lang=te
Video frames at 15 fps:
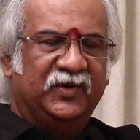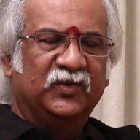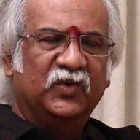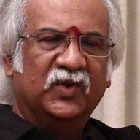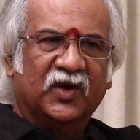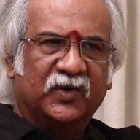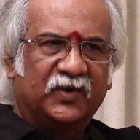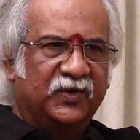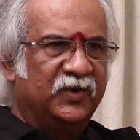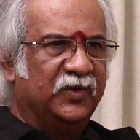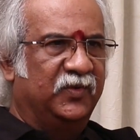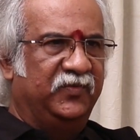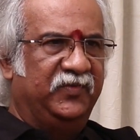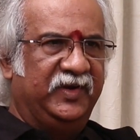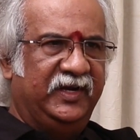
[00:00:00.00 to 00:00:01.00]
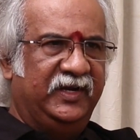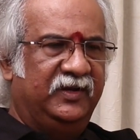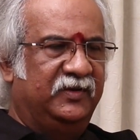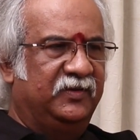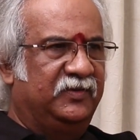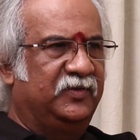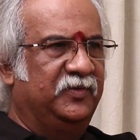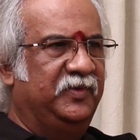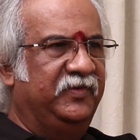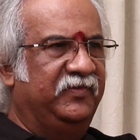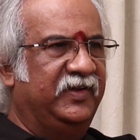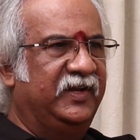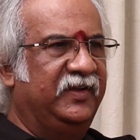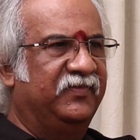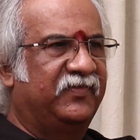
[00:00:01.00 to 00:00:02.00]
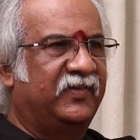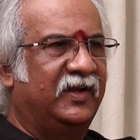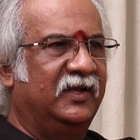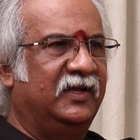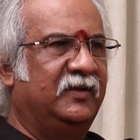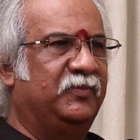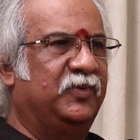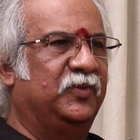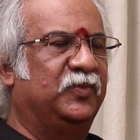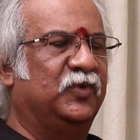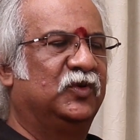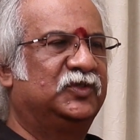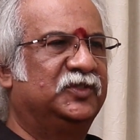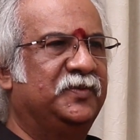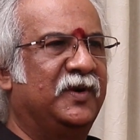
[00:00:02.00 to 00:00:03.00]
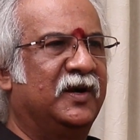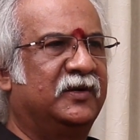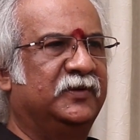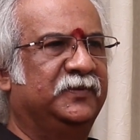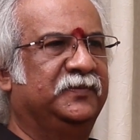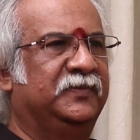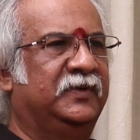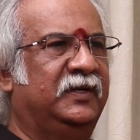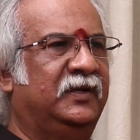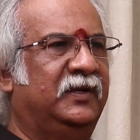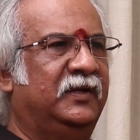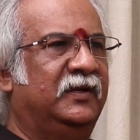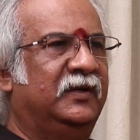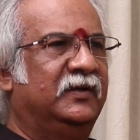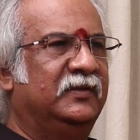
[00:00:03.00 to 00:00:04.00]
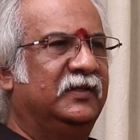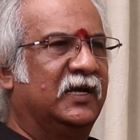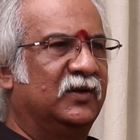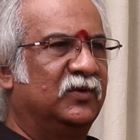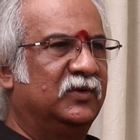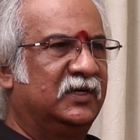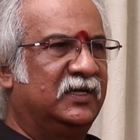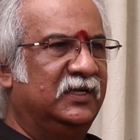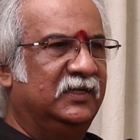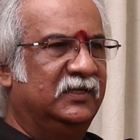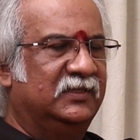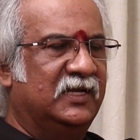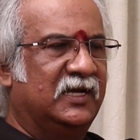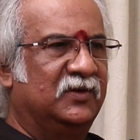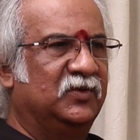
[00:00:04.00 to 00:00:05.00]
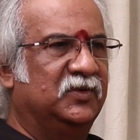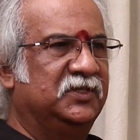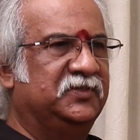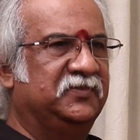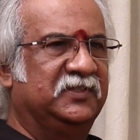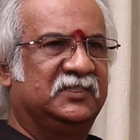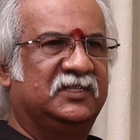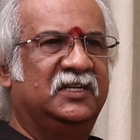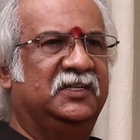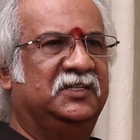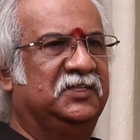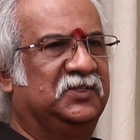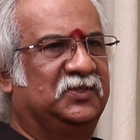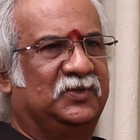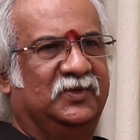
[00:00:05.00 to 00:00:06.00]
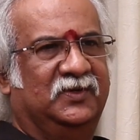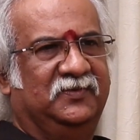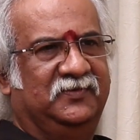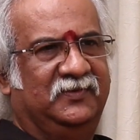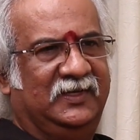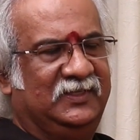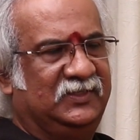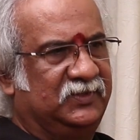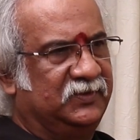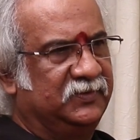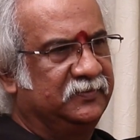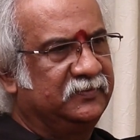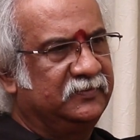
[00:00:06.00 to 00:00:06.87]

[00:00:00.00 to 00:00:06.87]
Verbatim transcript: వీ డు నాట్ నో వీ టు బి వెరీ ఫ్రాంక్ ఇప్పుడు పోస్ట్ మార్టం దాని గురించి దాని గురించి విశ్లేషించుకోవడం వేస్ట్